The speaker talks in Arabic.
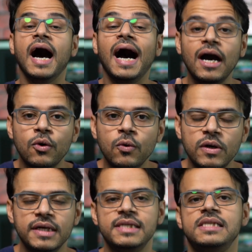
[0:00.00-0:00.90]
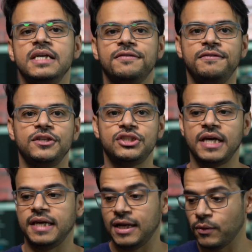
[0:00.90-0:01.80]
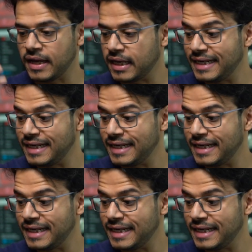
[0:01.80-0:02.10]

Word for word: او يصير في شيء لو كان